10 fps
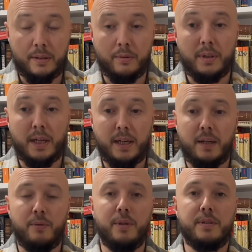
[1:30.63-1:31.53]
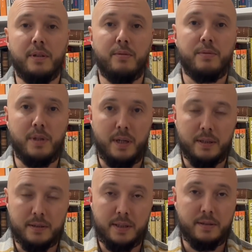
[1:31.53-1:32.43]
Но так как у этих людей,
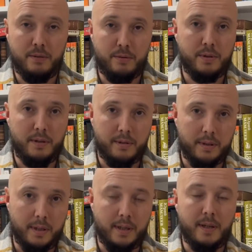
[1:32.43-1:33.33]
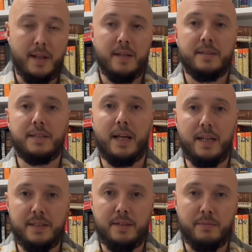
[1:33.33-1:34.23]
с этих людей вернее,
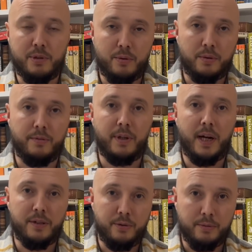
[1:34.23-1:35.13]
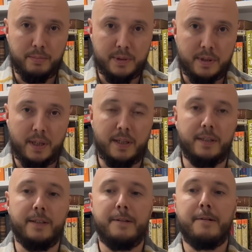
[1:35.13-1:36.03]
столетиями что-то выкачивают постоянно,